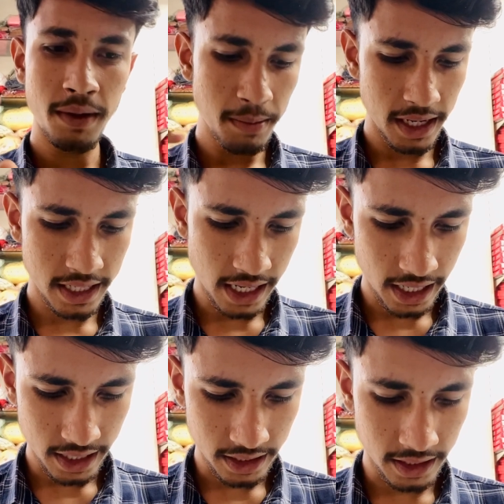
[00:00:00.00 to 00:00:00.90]
फीमेल की
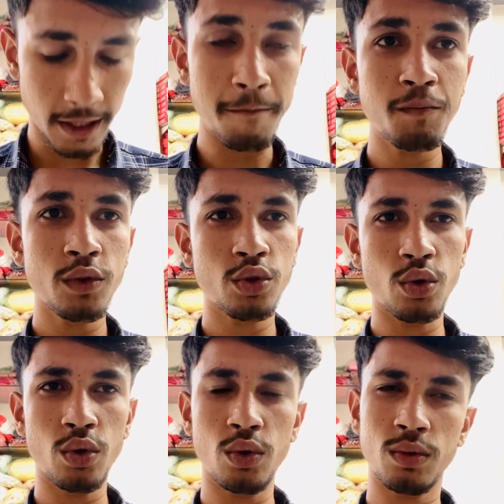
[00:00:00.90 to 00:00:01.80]
हाइट रहती है
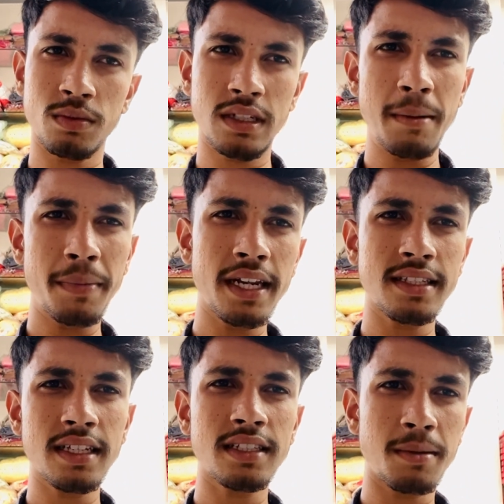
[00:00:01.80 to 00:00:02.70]
तो
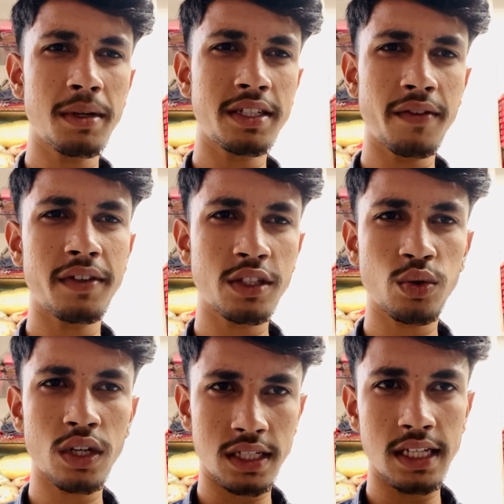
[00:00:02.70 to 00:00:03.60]
कंपेरिज़न जर्मन शेफर्ड से
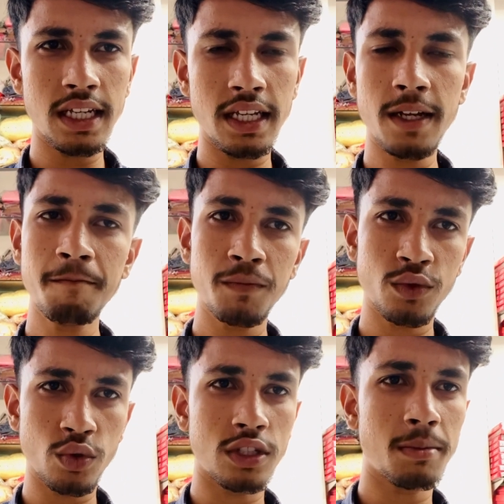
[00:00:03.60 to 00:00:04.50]
थोड़ा ज़्यादा ही है
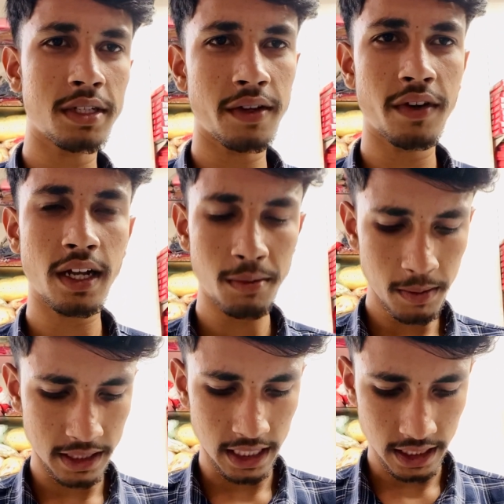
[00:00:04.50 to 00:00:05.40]
तो जर्मन शेफर्ड का
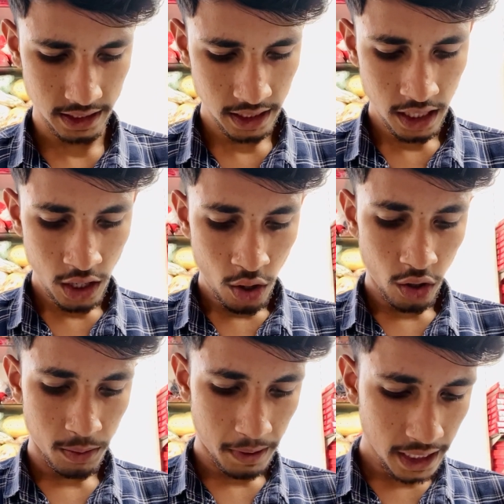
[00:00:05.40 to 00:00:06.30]
भी बताएंगे
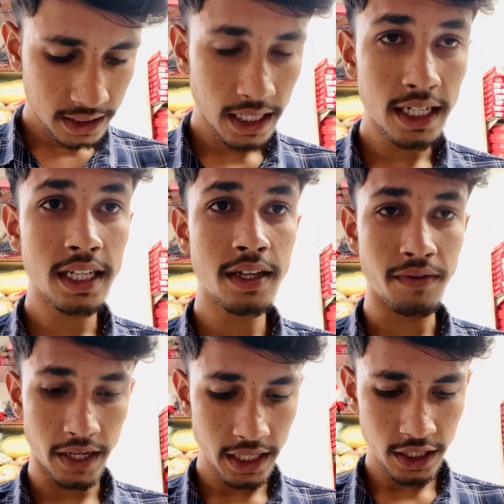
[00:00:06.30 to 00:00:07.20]
और बात करें कि
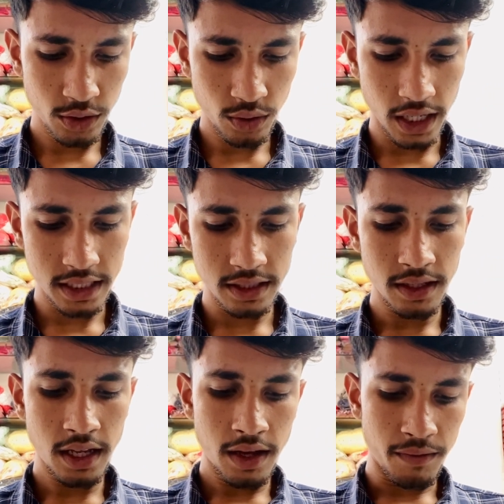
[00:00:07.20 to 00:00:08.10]
वेट की तो
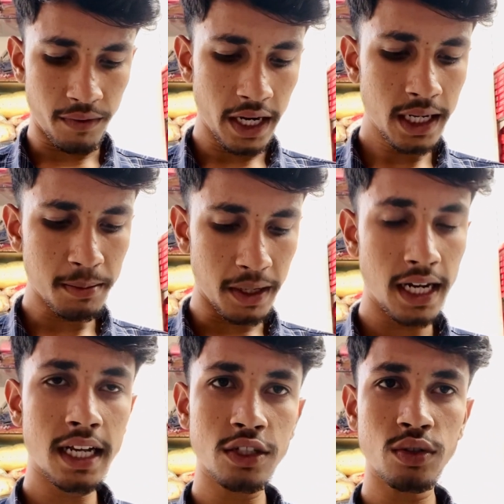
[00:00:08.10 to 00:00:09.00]
गाइज वेट
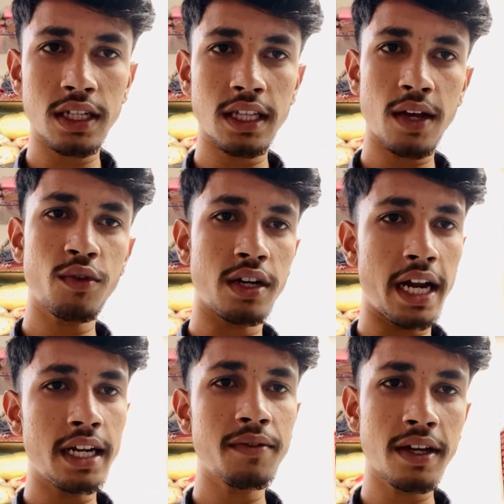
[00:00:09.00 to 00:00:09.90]
मेल का जो रहता है वो
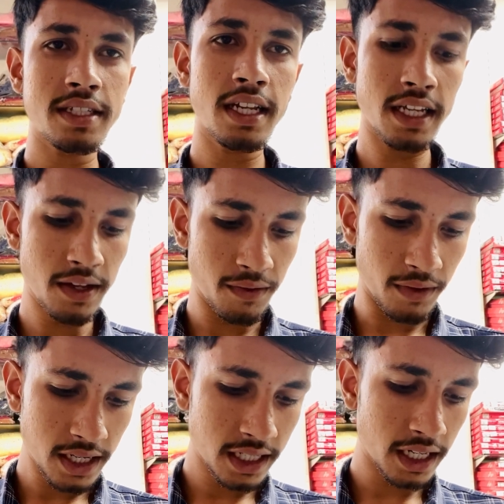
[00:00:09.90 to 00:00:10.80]
95 से लेके
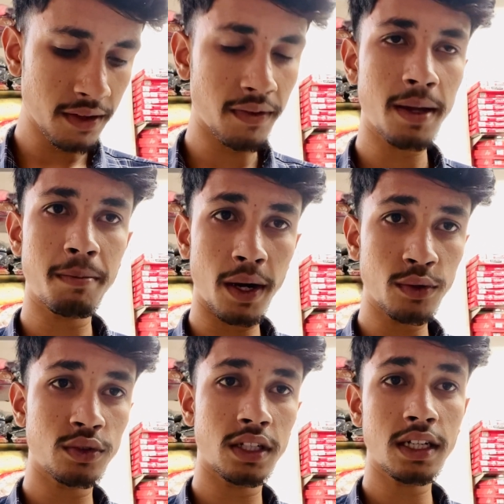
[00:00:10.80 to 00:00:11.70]
135
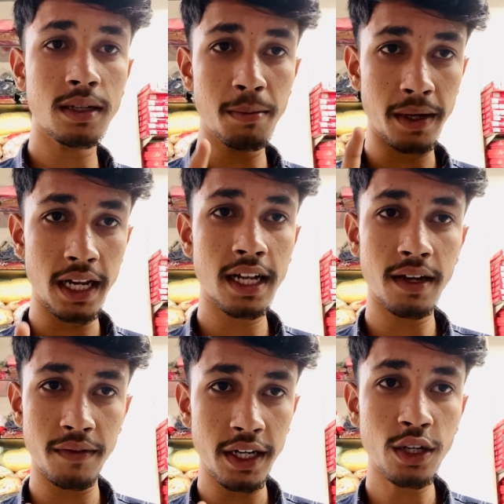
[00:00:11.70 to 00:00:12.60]
पाउंड्स तक मेल
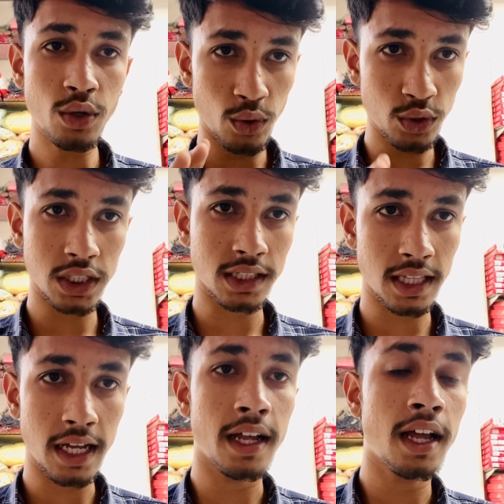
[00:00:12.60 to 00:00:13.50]
का वेट हो
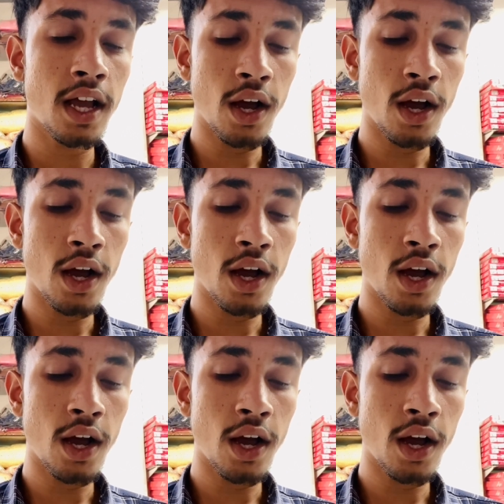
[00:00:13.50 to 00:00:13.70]
सकता है